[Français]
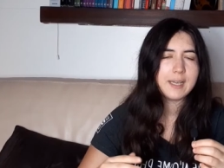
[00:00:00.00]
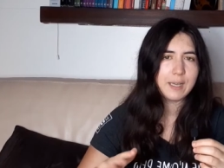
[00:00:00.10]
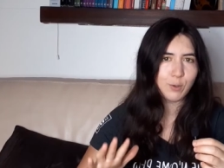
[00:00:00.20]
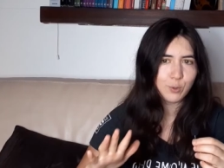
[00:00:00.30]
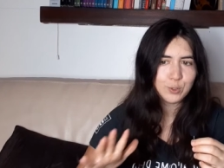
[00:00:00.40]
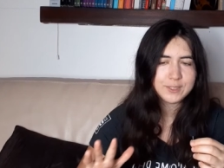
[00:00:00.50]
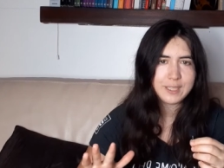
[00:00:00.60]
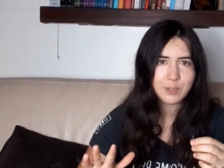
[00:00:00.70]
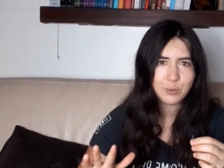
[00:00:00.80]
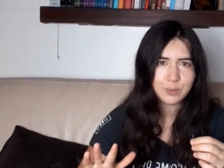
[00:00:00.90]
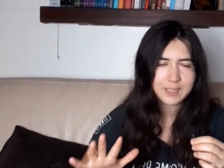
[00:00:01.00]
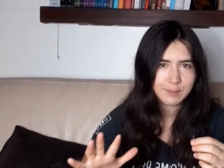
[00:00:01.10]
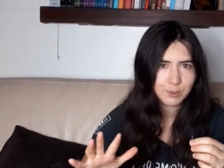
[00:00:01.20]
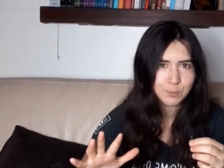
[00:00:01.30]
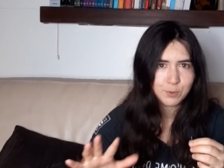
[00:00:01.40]
Alors le salon,
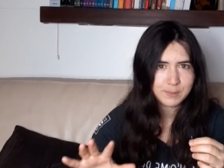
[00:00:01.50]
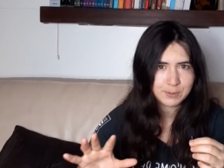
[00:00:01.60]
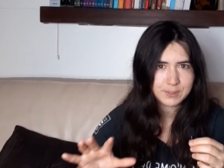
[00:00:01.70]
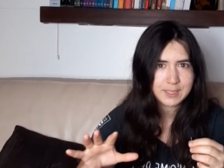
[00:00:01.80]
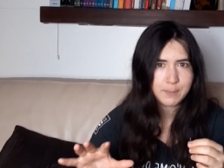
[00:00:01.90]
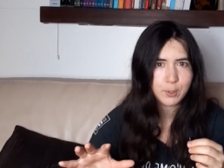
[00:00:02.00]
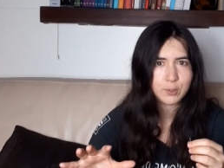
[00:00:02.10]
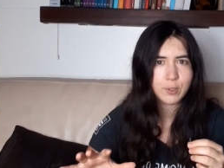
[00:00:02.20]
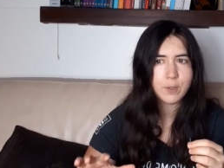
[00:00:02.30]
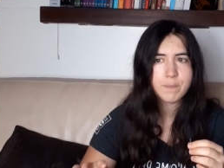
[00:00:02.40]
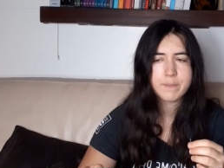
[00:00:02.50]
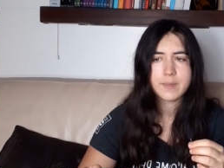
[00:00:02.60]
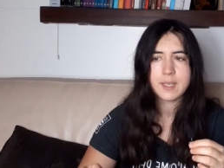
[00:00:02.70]
quelques mots parce que c'est important.